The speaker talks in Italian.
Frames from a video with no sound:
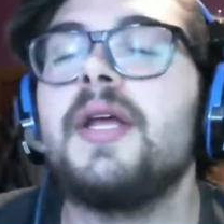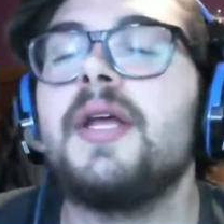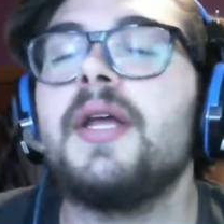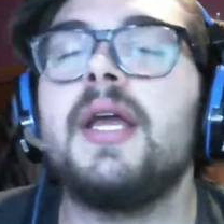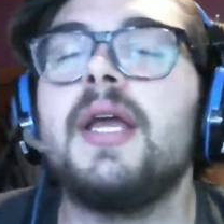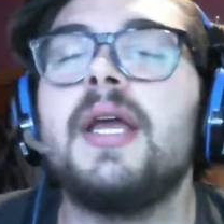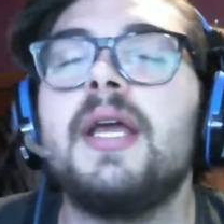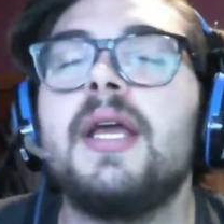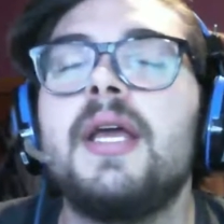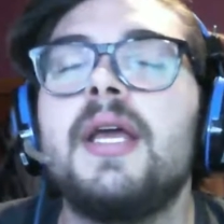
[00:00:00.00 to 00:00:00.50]

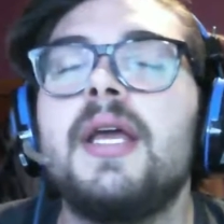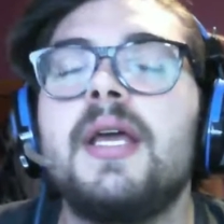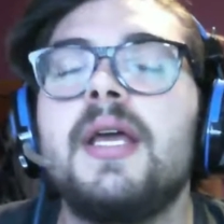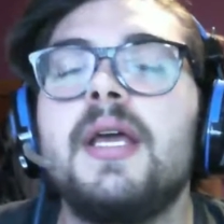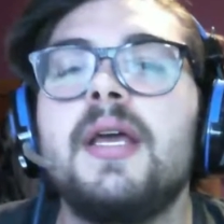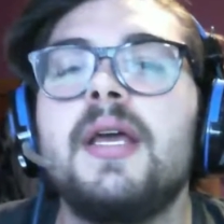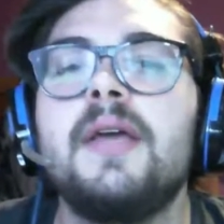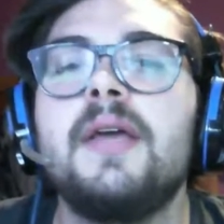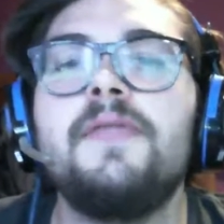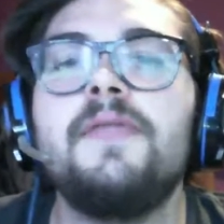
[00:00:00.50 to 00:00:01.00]

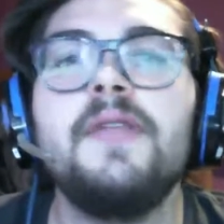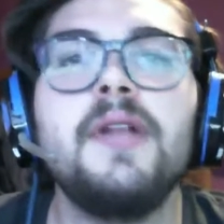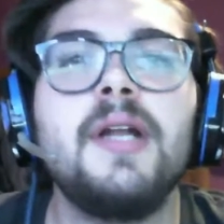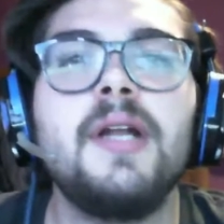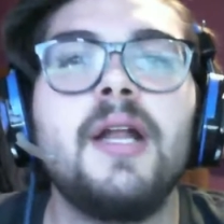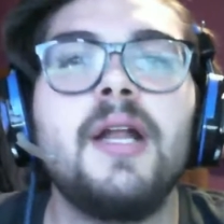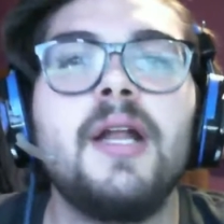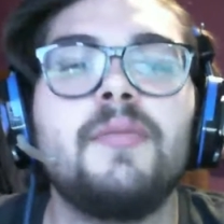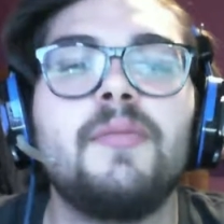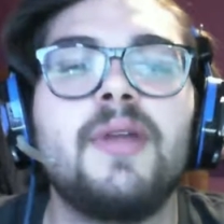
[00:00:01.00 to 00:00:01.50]
e fino a
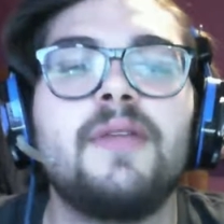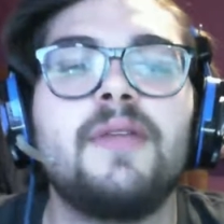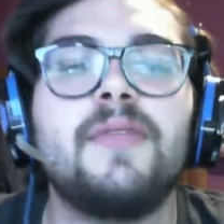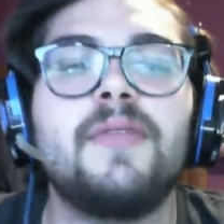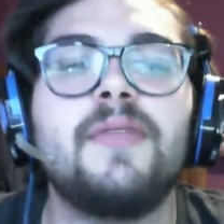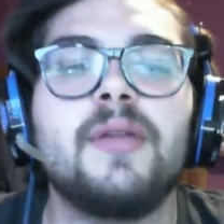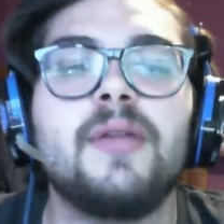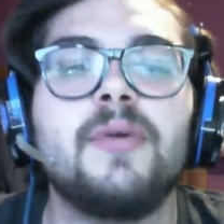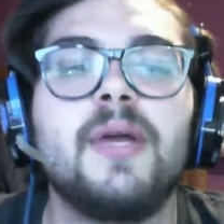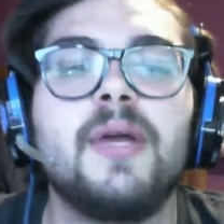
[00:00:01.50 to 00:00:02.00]
là non me ne è
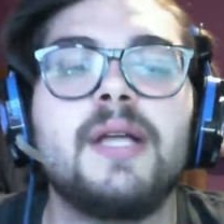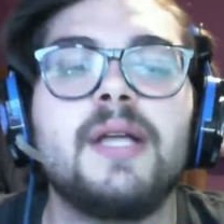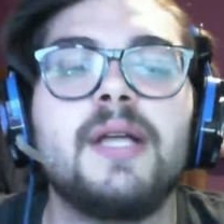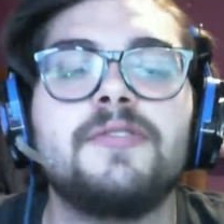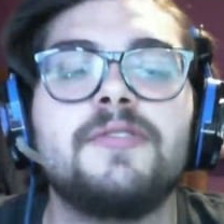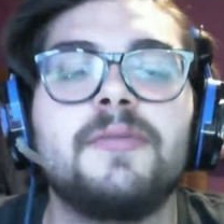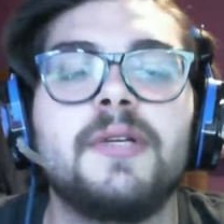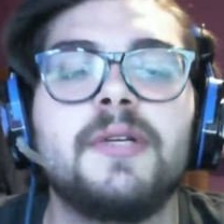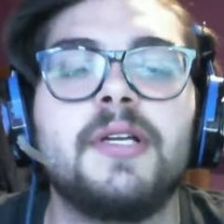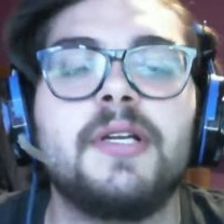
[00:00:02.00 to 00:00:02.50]
fregato un
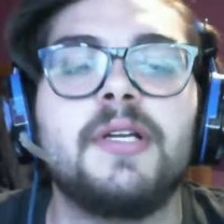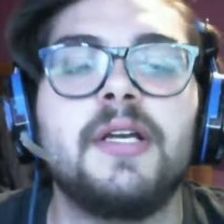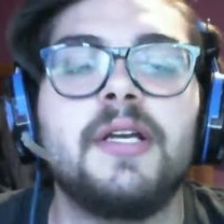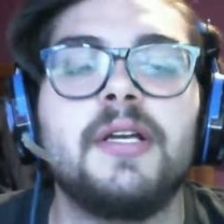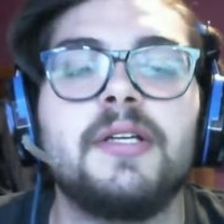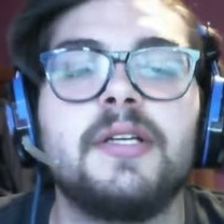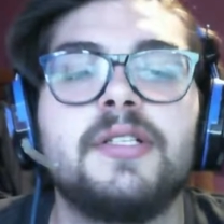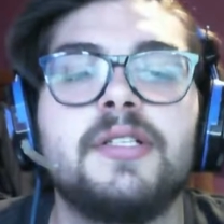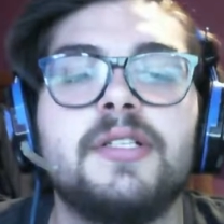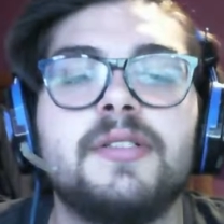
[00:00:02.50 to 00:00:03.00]
cazzo
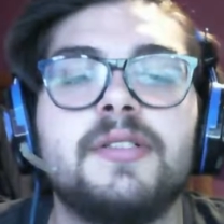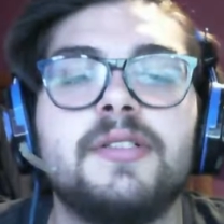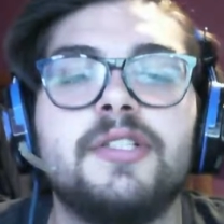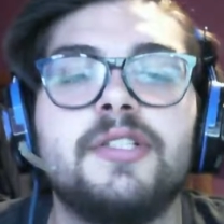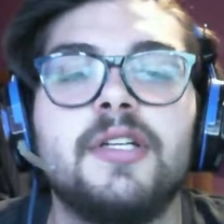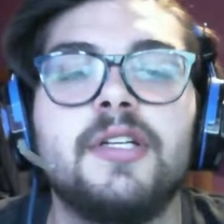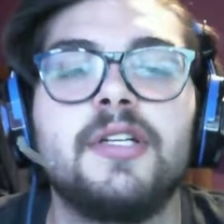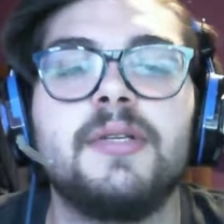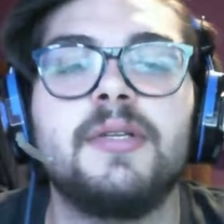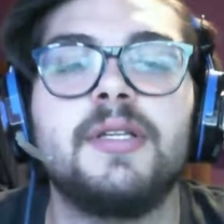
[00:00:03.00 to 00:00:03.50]
perché, cioè,
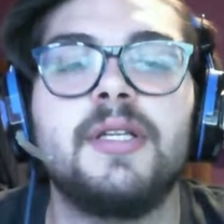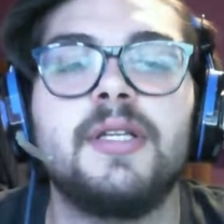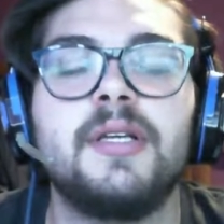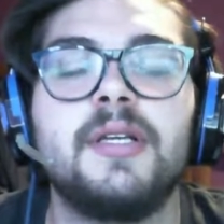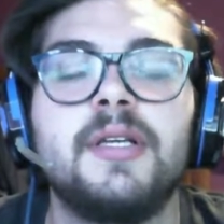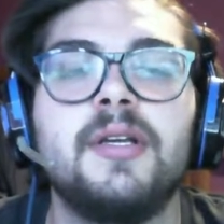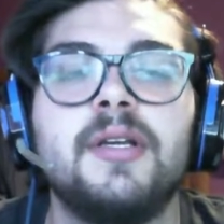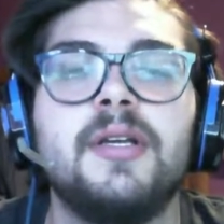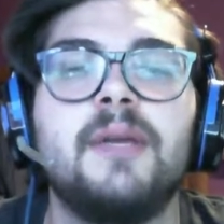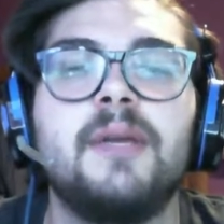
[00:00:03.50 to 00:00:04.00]
sinceramente,
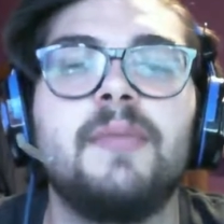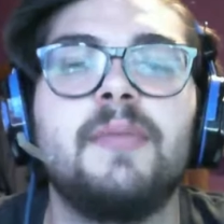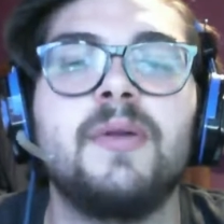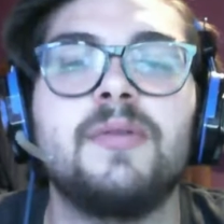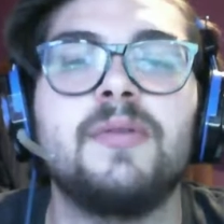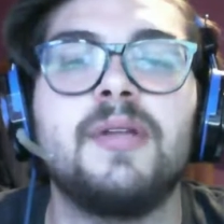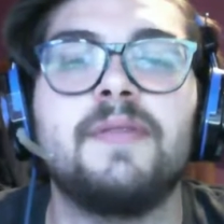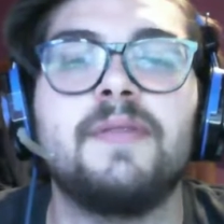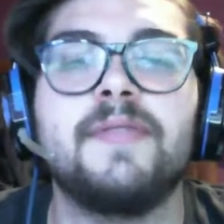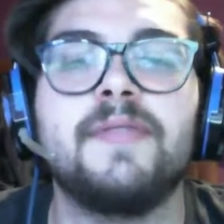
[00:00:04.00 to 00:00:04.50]
a me non
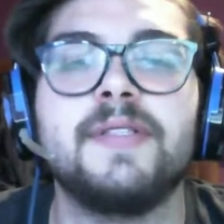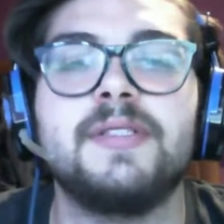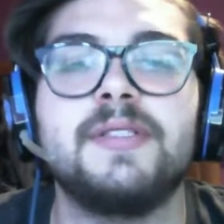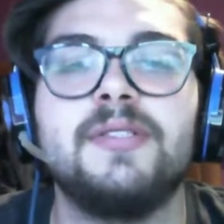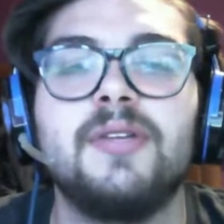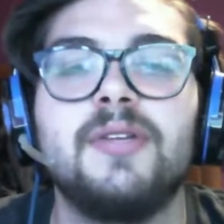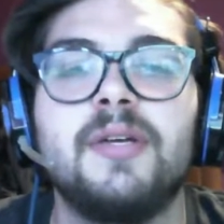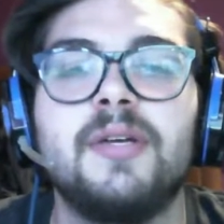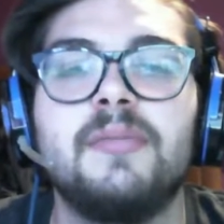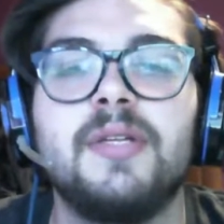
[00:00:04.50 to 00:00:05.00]
dà
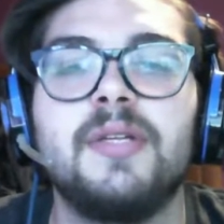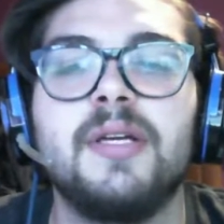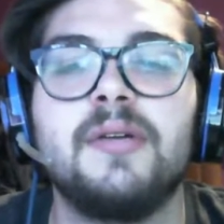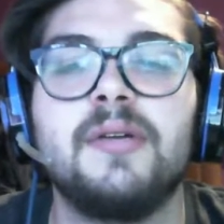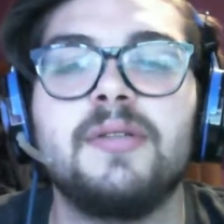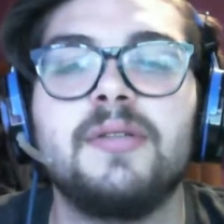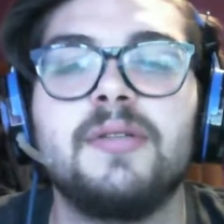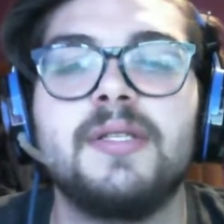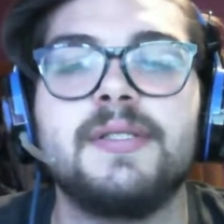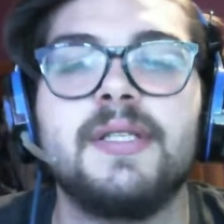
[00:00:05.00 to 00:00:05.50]
fastidio che mi
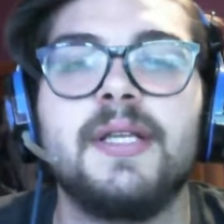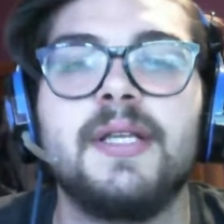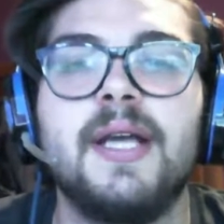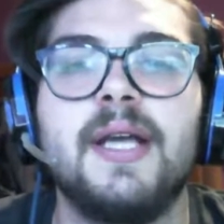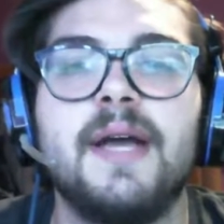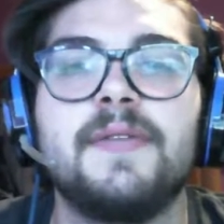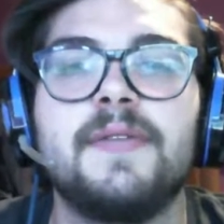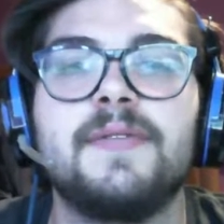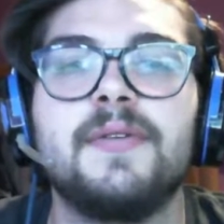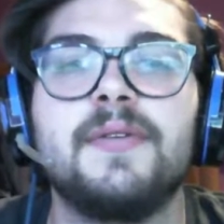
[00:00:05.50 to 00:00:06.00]
dicano testa di
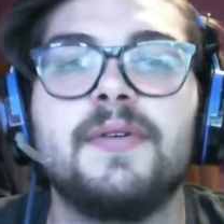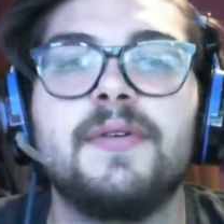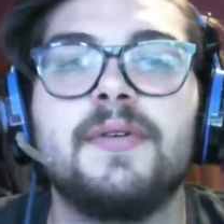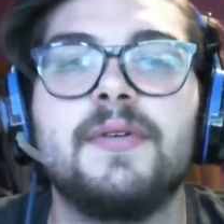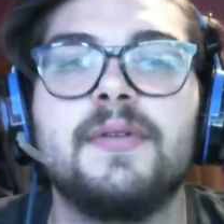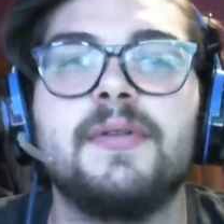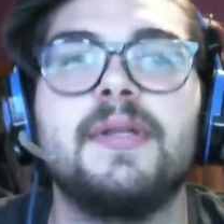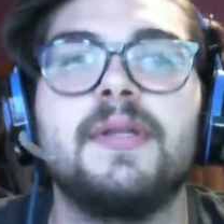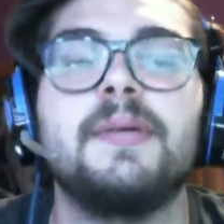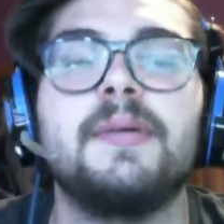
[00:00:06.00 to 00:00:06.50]
cazzo
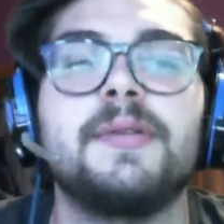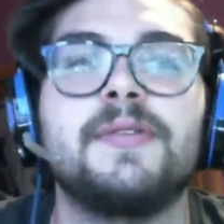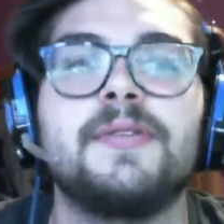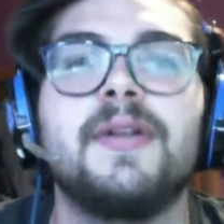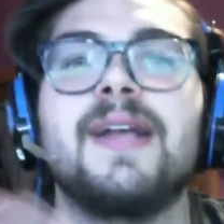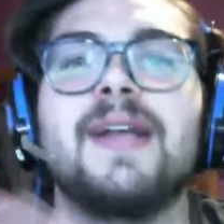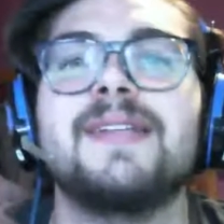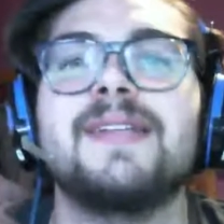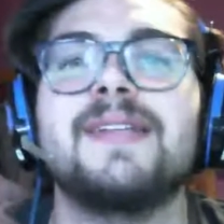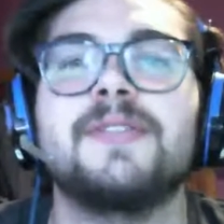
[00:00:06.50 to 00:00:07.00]
le persone
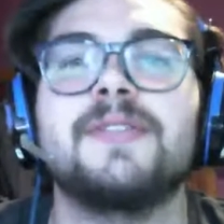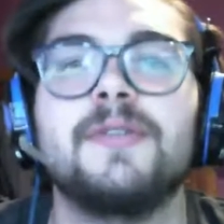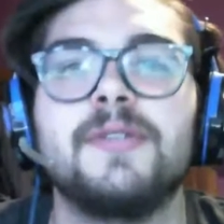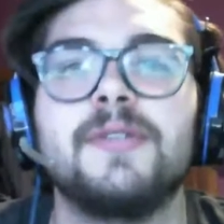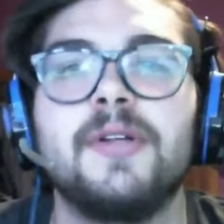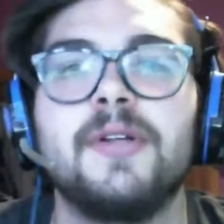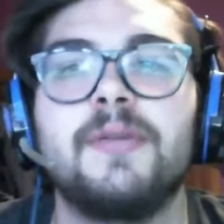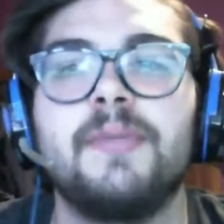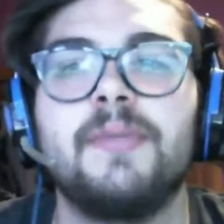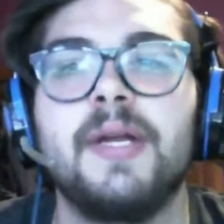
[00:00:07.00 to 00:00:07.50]
che si
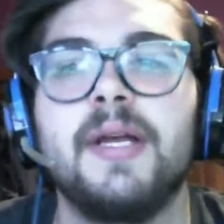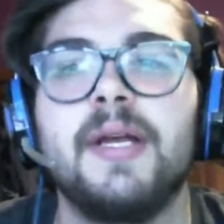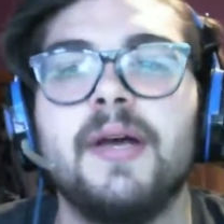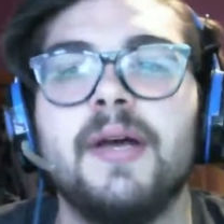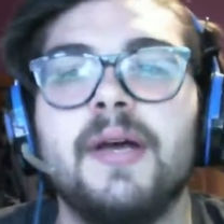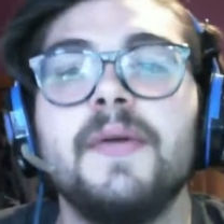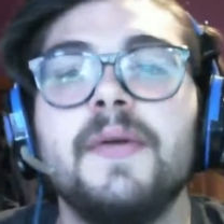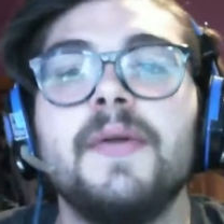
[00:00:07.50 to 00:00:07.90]
ascoltano briga.